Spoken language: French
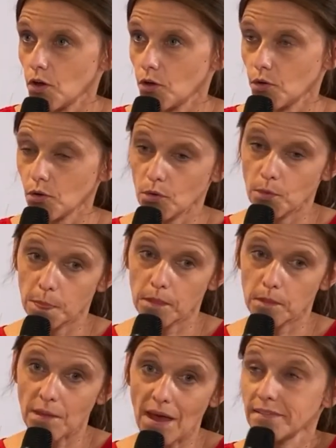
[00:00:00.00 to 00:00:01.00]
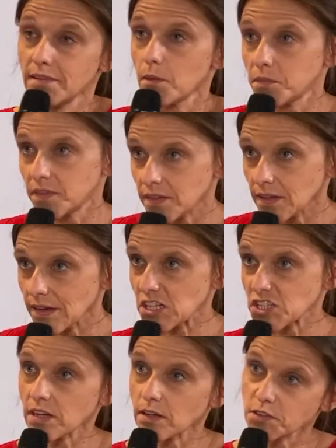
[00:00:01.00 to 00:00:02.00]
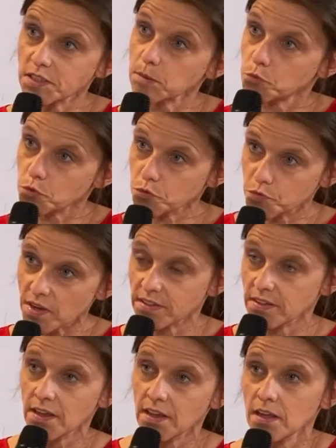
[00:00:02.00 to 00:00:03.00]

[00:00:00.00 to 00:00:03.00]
euh, adapté à chaque type de foyer.